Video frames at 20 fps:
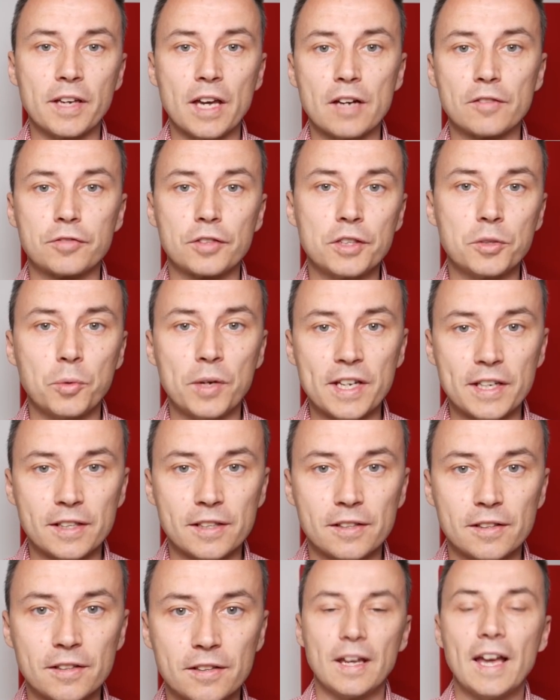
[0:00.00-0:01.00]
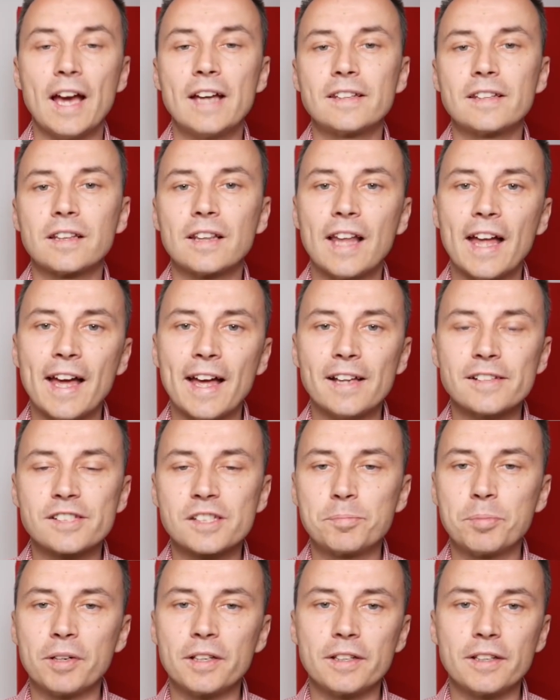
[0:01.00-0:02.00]
moje cotygodniowe zakupy.
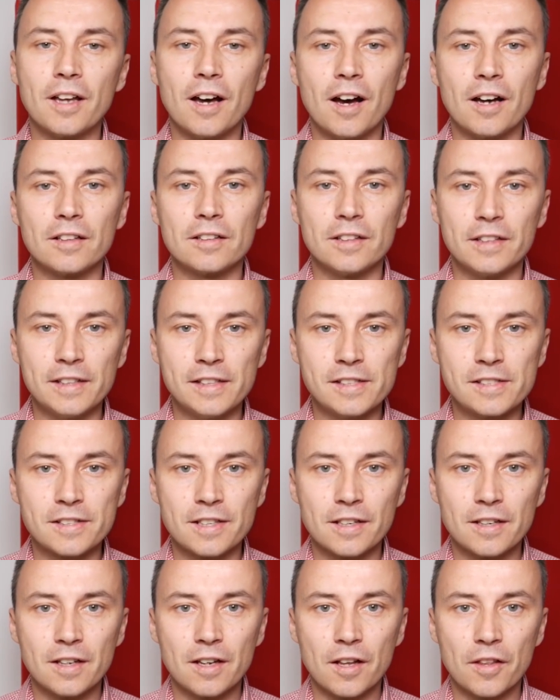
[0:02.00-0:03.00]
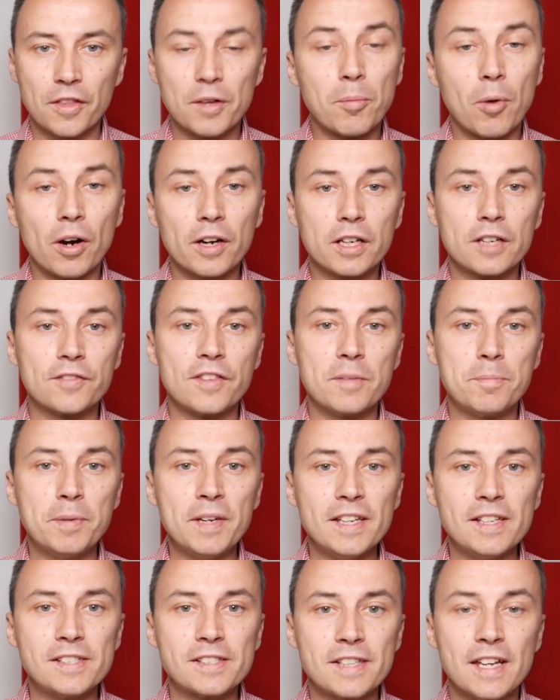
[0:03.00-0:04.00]
I w końcu kwestia
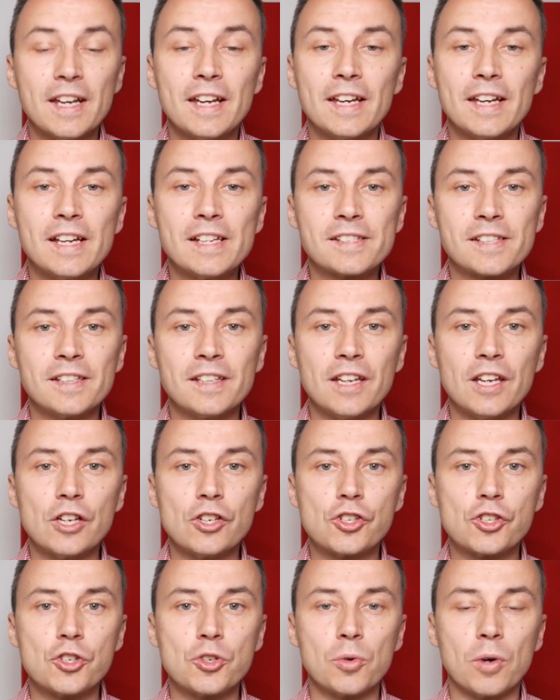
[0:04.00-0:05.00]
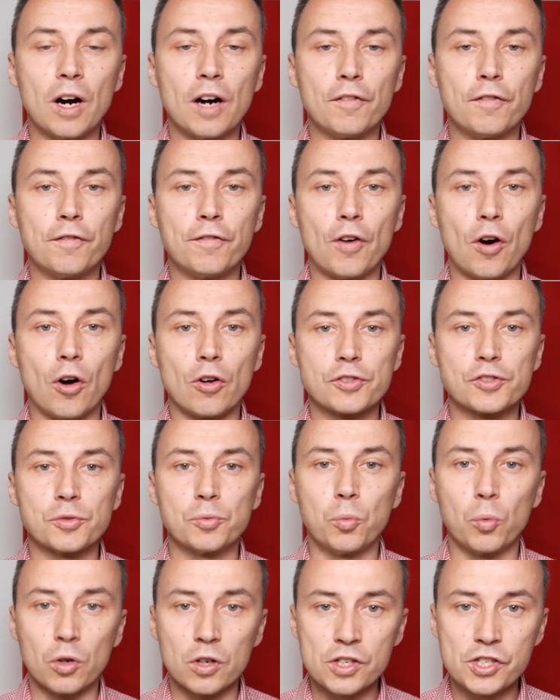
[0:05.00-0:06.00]
znamienia bestii dotyczy
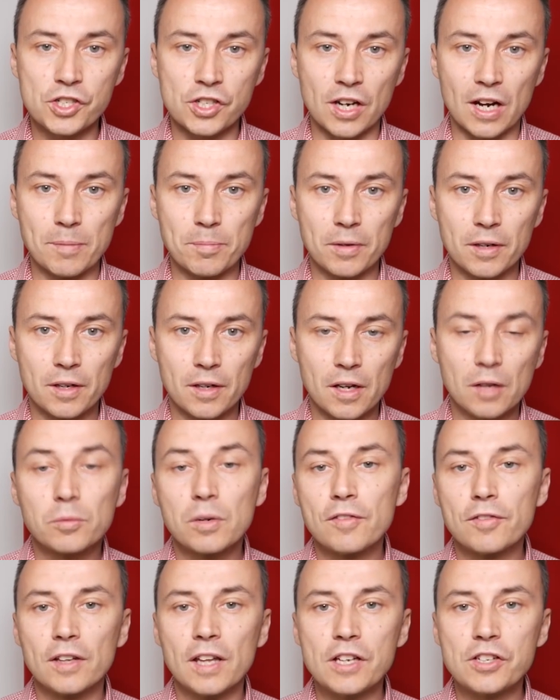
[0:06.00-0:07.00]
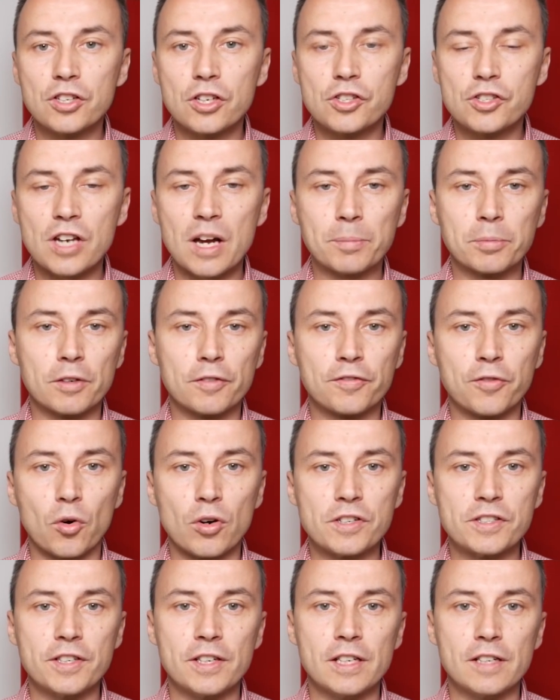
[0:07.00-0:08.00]
fałszywego kultu. W
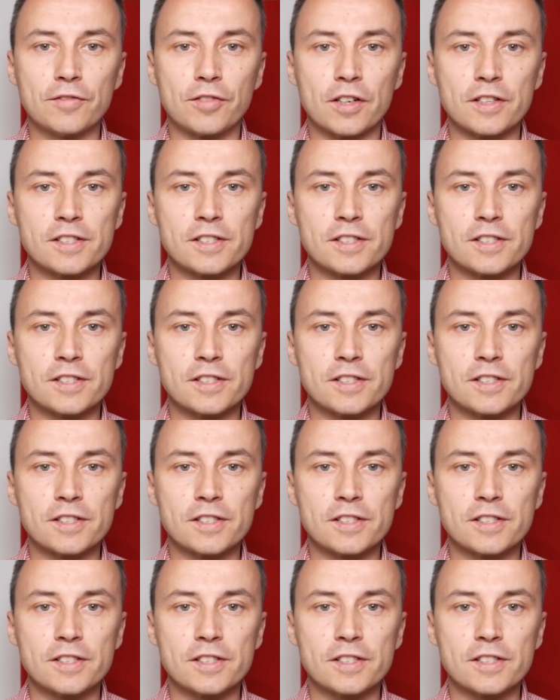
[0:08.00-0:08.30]
Księdze Objawienia